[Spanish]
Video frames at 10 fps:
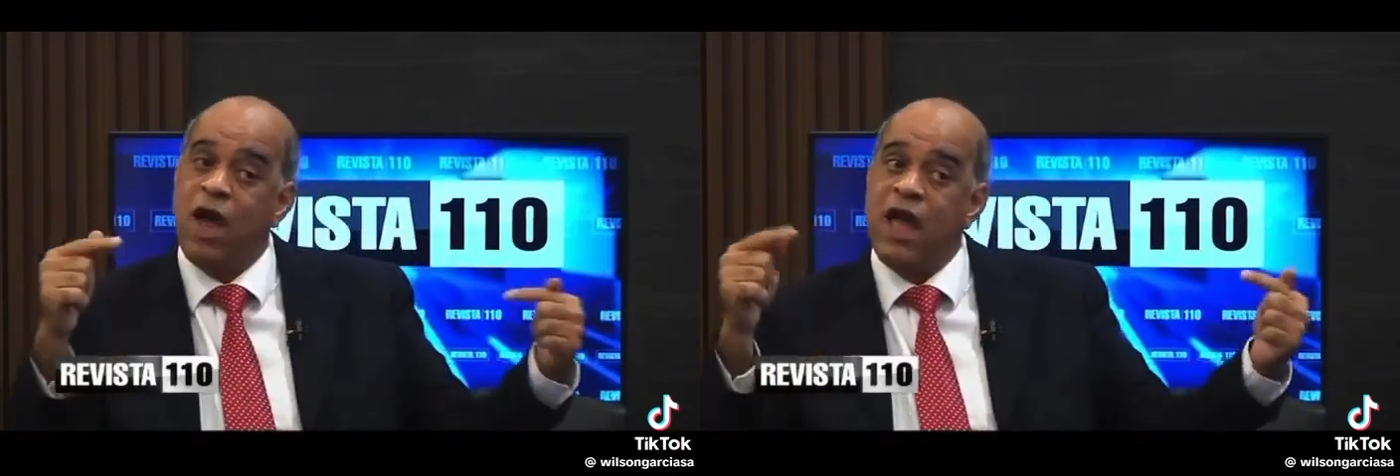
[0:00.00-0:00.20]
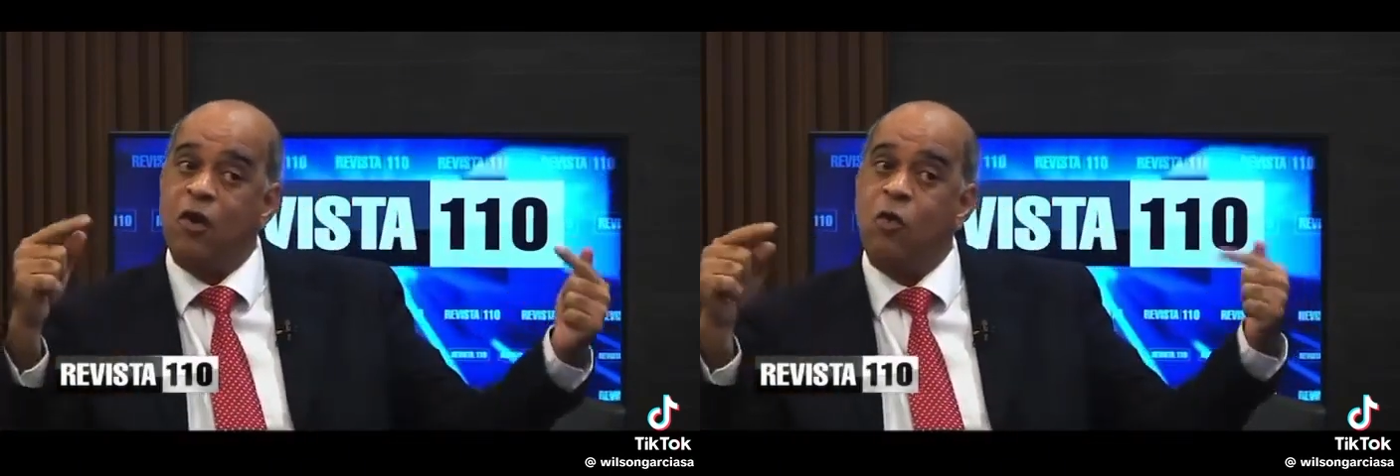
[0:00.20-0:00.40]

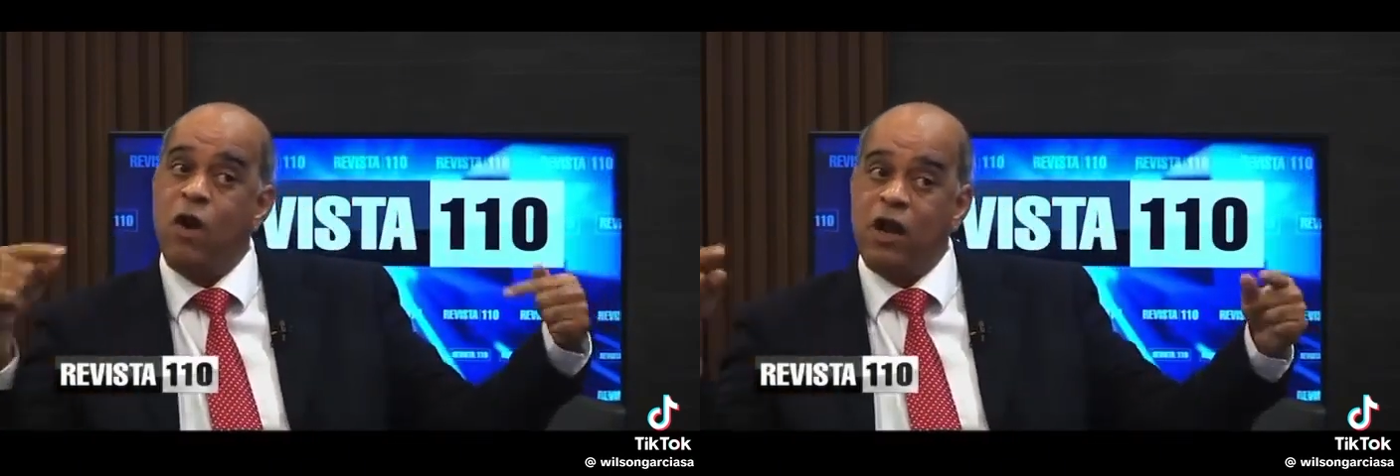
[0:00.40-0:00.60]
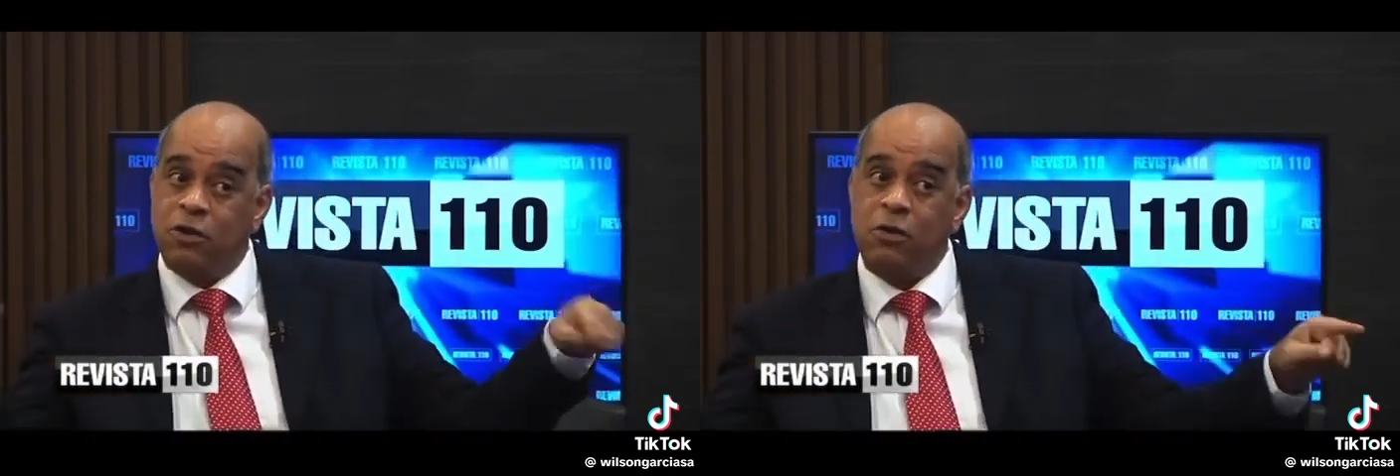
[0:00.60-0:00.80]
hay
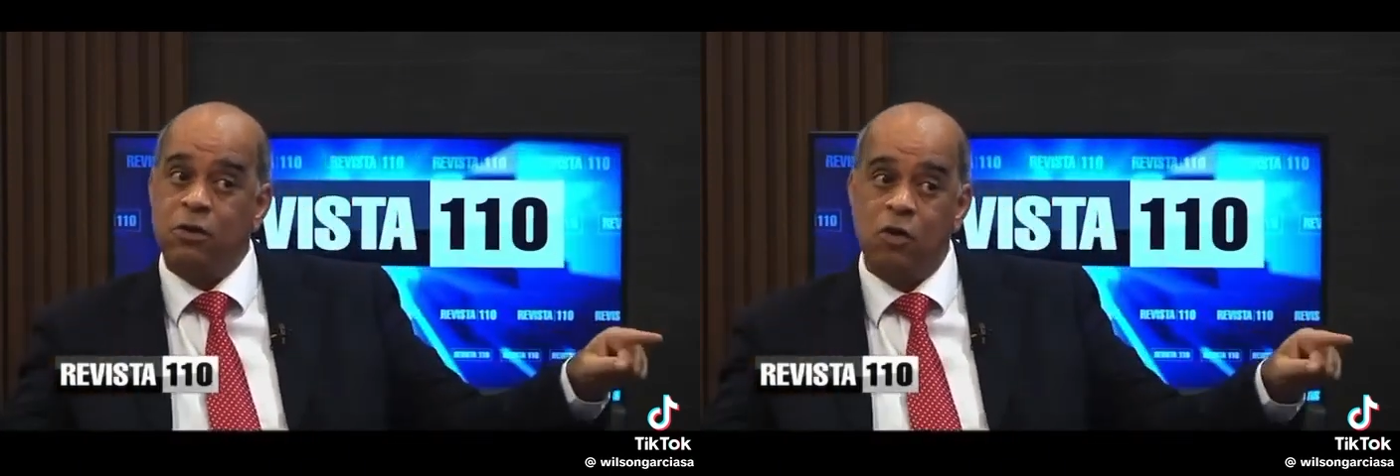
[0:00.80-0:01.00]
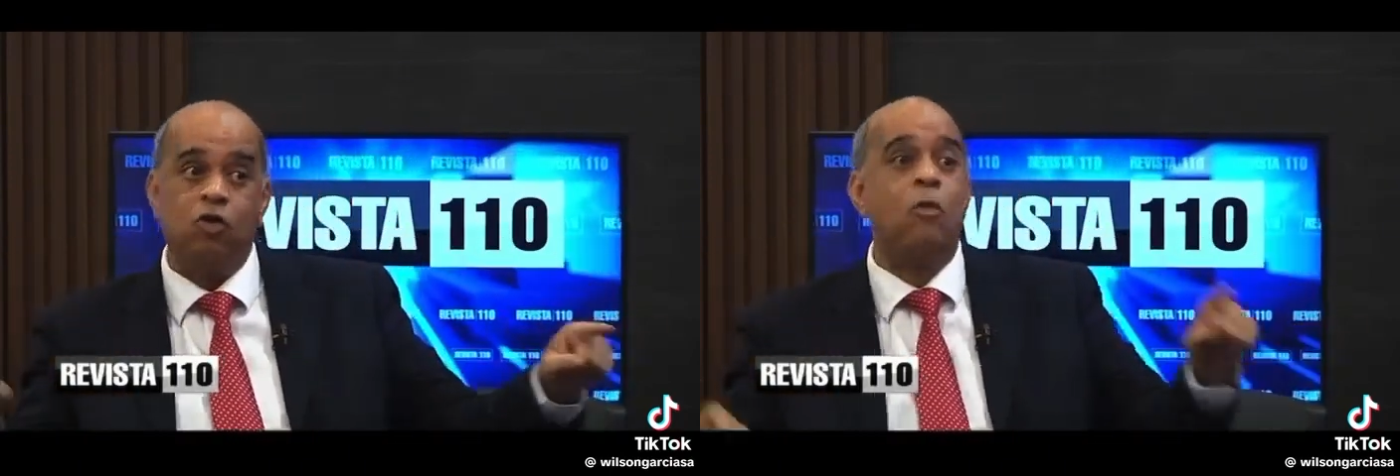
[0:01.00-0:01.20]

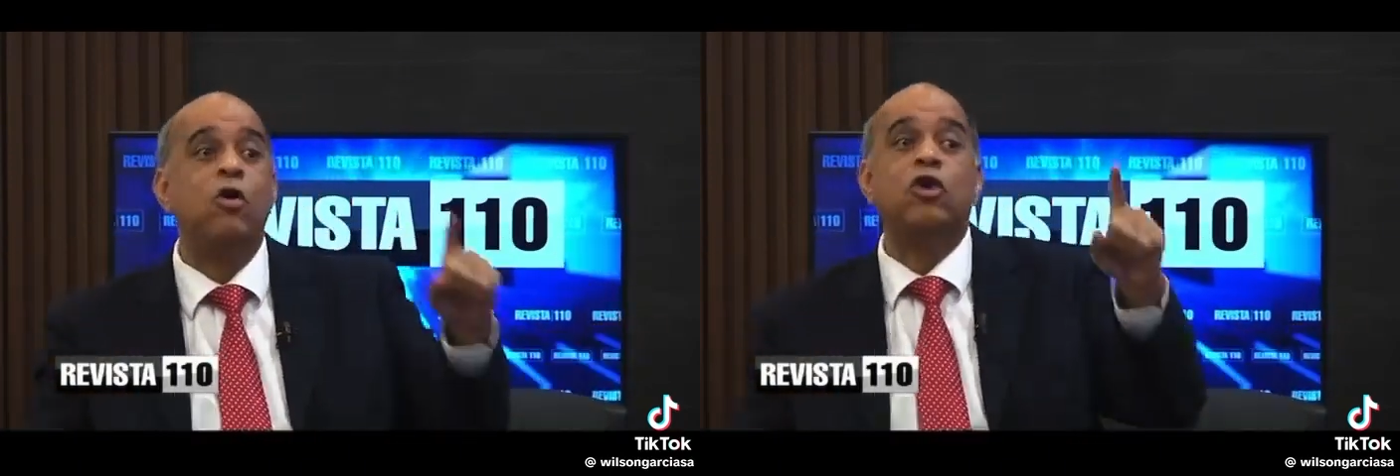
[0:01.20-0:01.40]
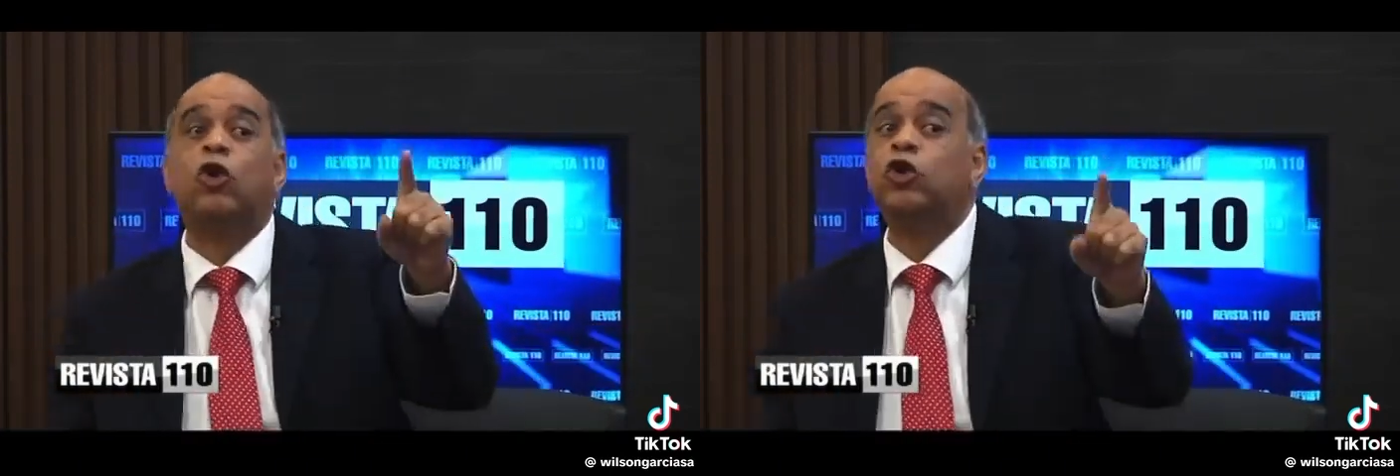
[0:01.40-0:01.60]
acuerdo,
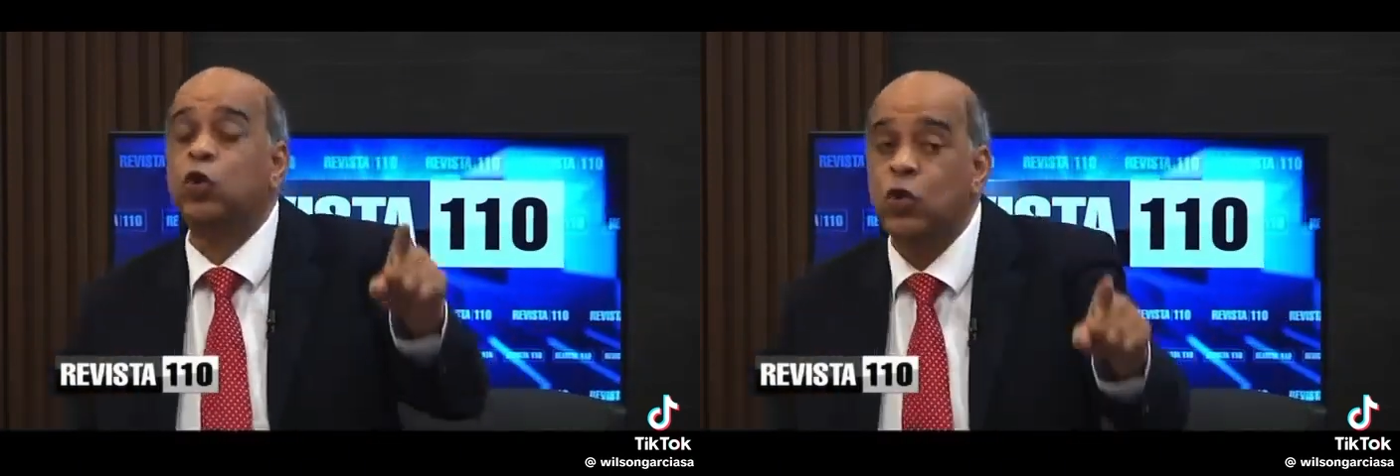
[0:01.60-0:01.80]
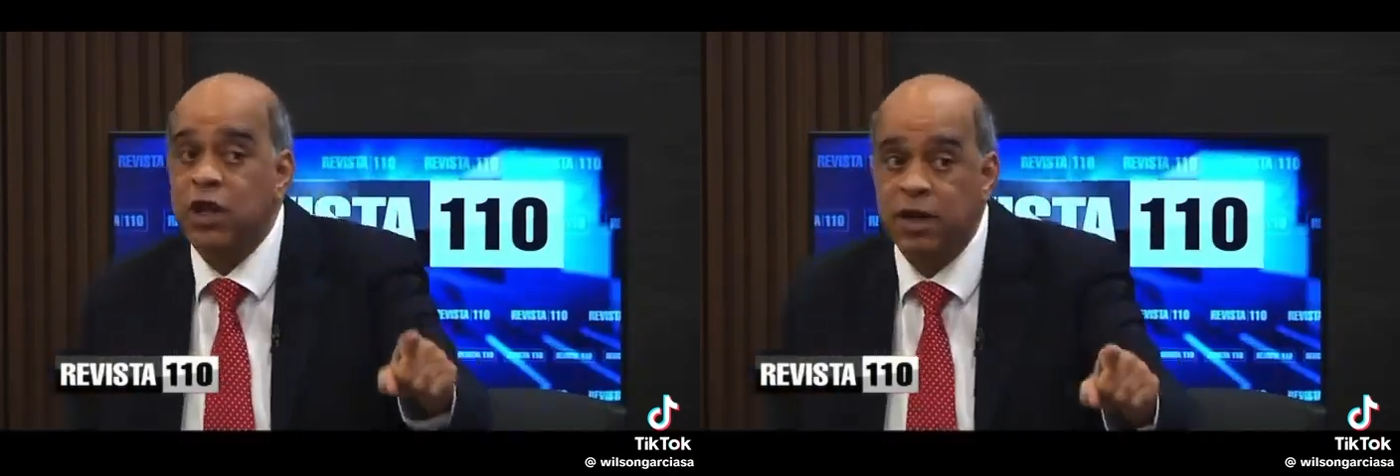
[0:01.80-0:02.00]
como en
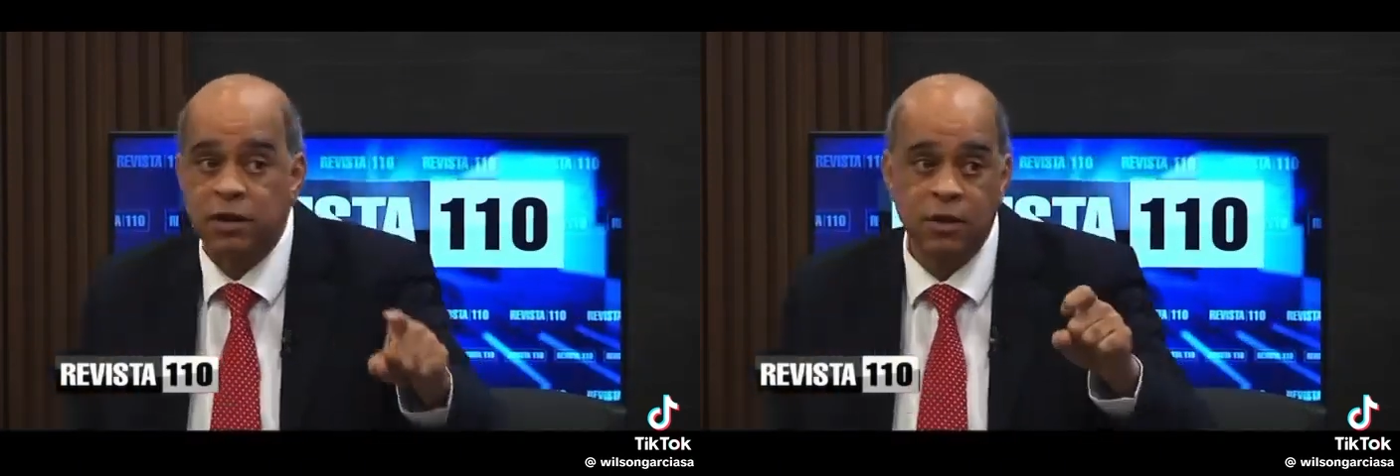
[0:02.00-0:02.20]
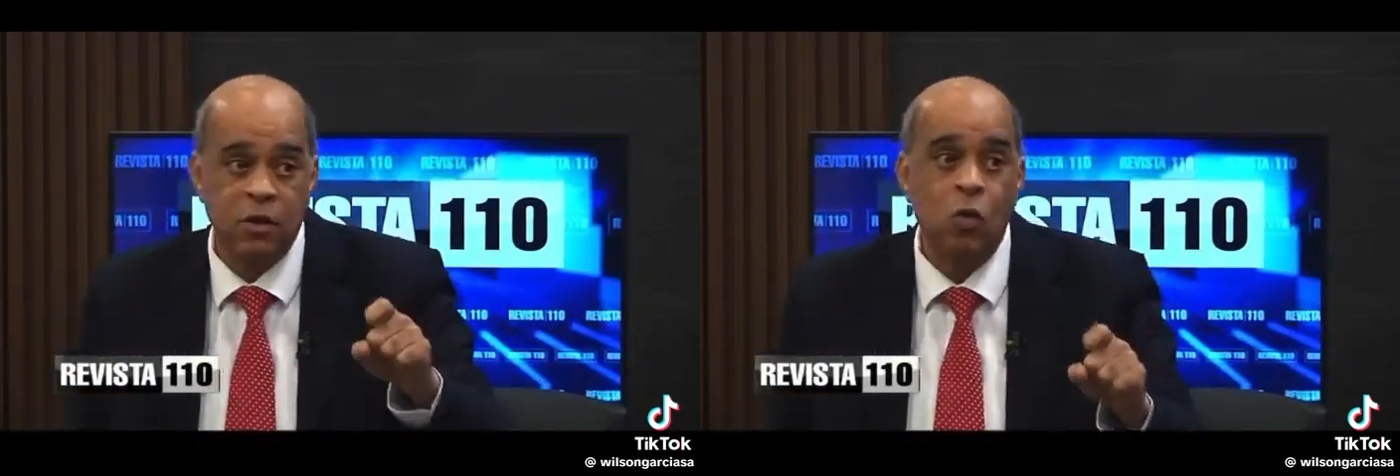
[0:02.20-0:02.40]

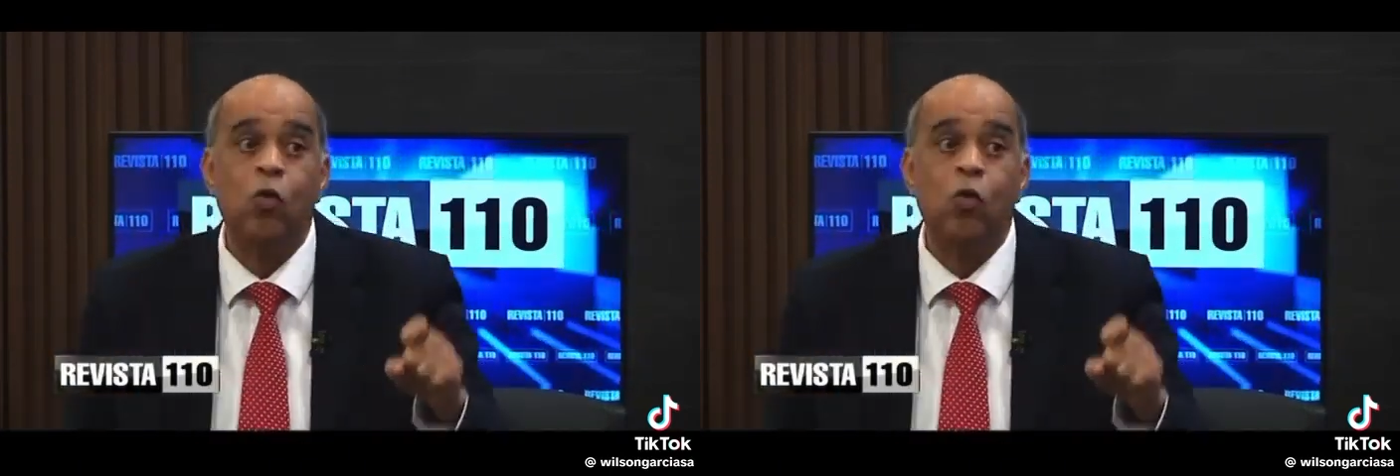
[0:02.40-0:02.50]
Cotuí,